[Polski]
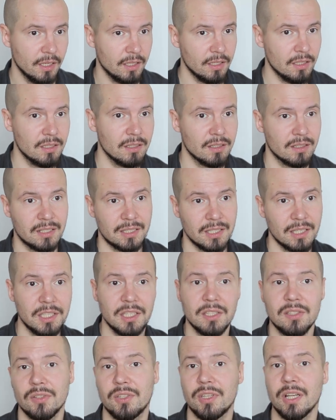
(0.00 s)
i
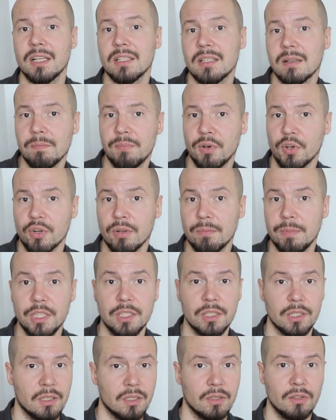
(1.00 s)
chcecie coś razem
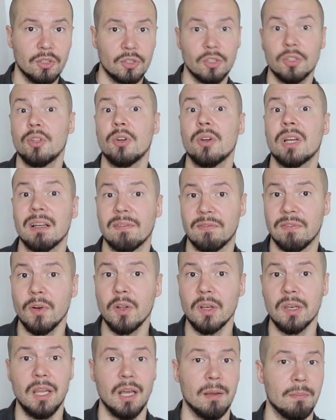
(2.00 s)
porobić, no to droga
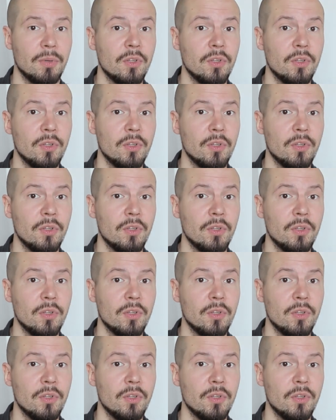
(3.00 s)
wolna.